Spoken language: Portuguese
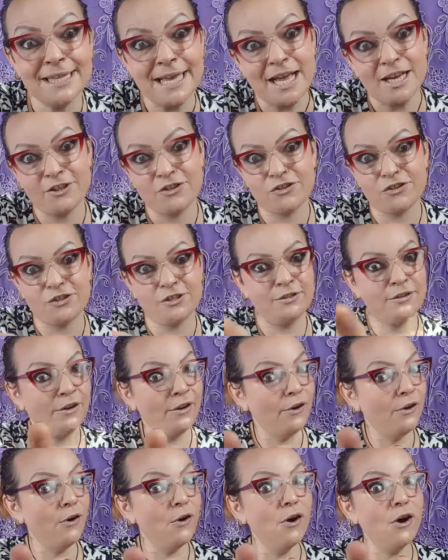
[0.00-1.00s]
idade.
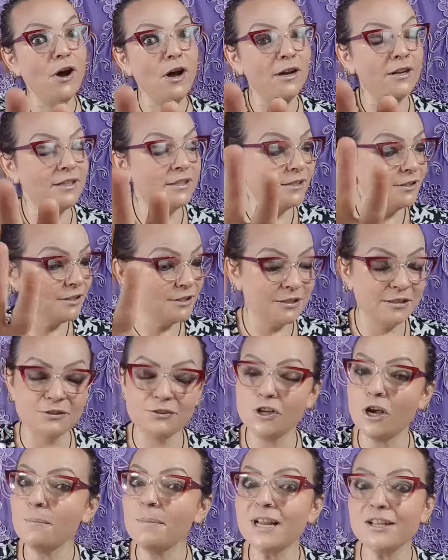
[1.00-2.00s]
Ó,
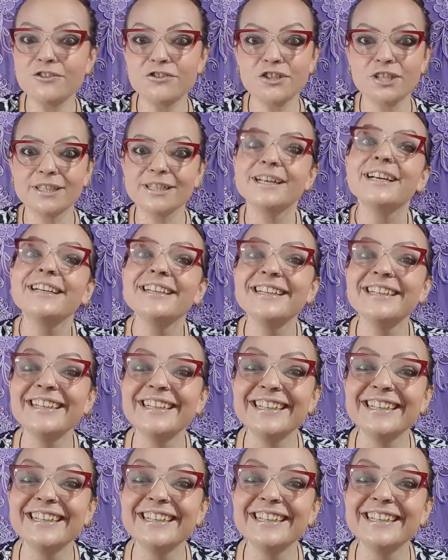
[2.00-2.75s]
só uma dica. O